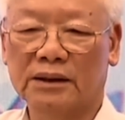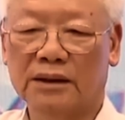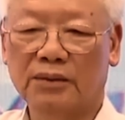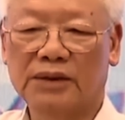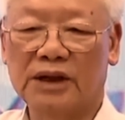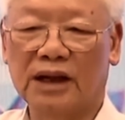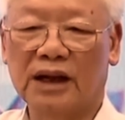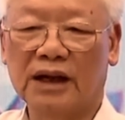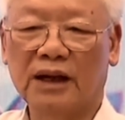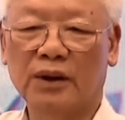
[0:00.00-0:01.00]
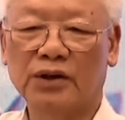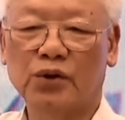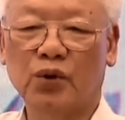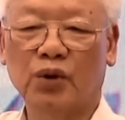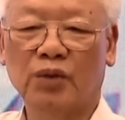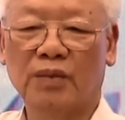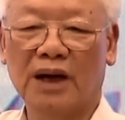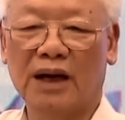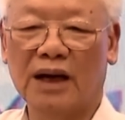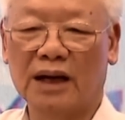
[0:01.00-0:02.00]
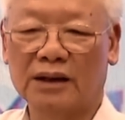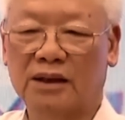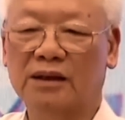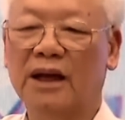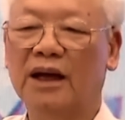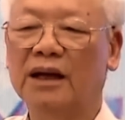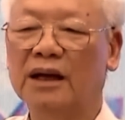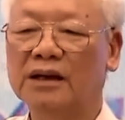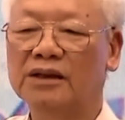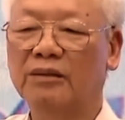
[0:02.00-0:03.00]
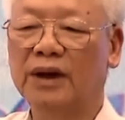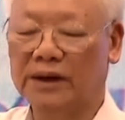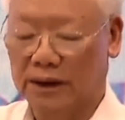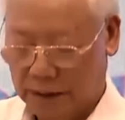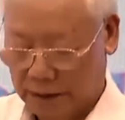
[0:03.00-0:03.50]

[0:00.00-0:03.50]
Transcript: không chỉ là lý luận suông mà là thực tế đã chứng minh